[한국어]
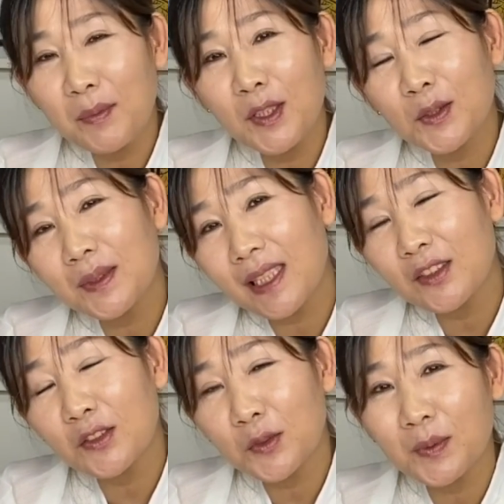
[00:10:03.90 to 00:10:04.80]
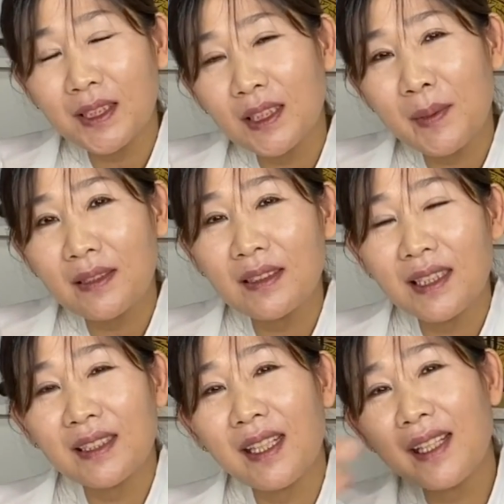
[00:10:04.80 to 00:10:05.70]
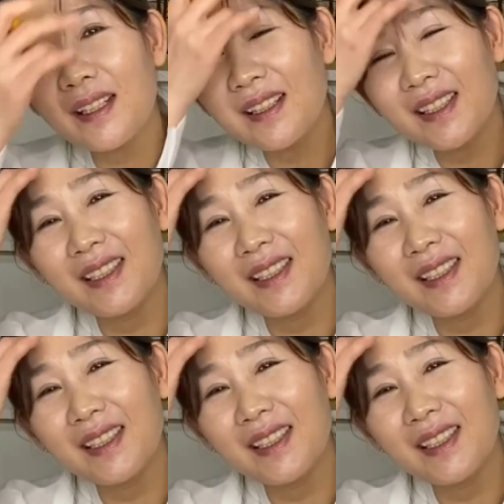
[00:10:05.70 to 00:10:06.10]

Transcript: 앞으로 좀 자주 좀 찾아뵐 것 같아요.